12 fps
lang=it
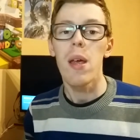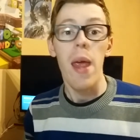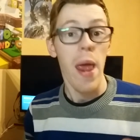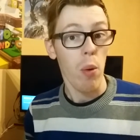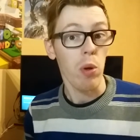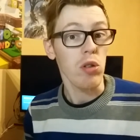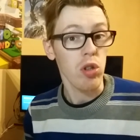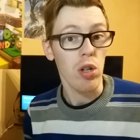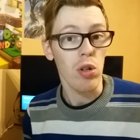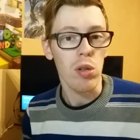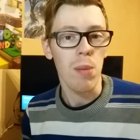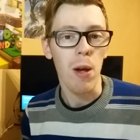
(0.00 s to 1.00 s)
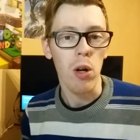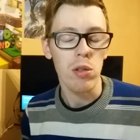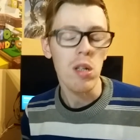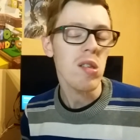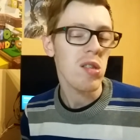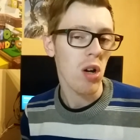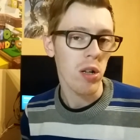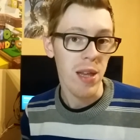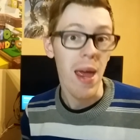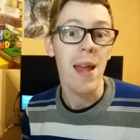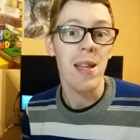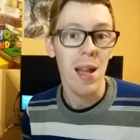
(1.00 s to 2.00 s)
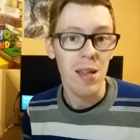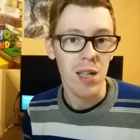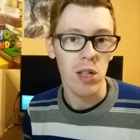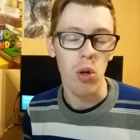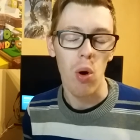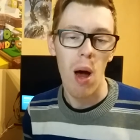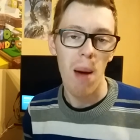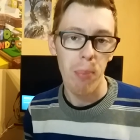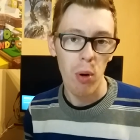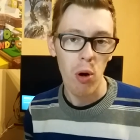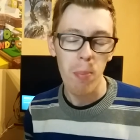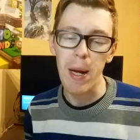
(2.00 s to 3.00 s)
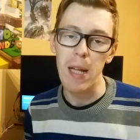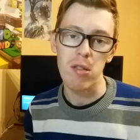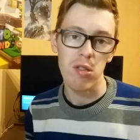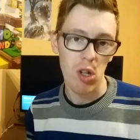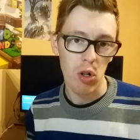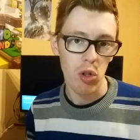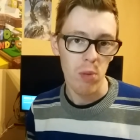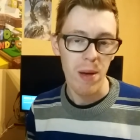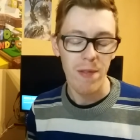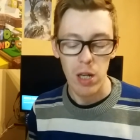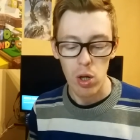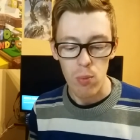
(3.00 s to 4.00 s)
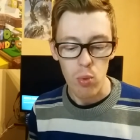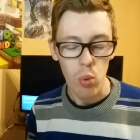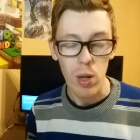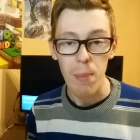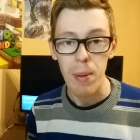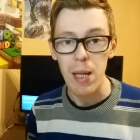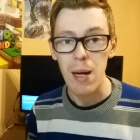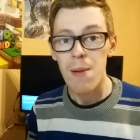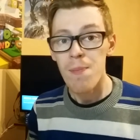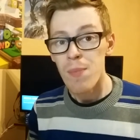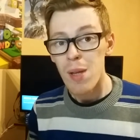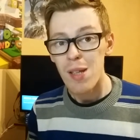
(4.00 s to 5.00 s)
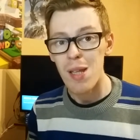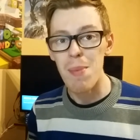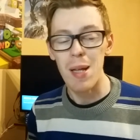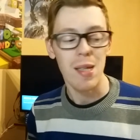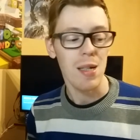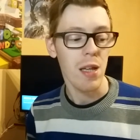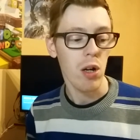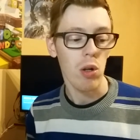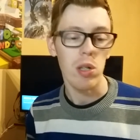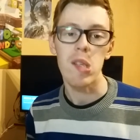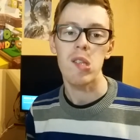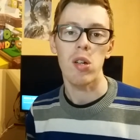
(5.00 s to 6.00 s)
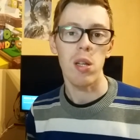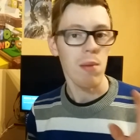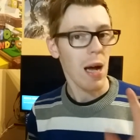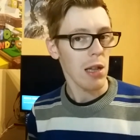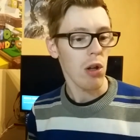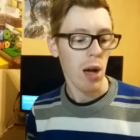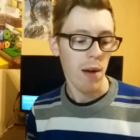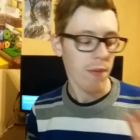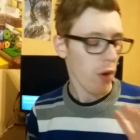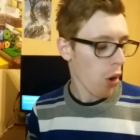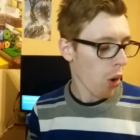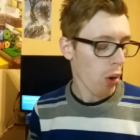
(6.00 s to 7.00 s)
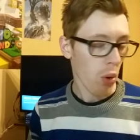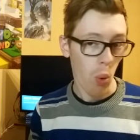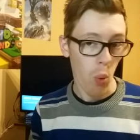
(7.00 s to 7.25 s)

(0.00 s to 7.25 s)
e quando sono in ottime condizioni ed entrano a poco prezzo secondo me vale comunque la pena di metterli in collezione. Allora ho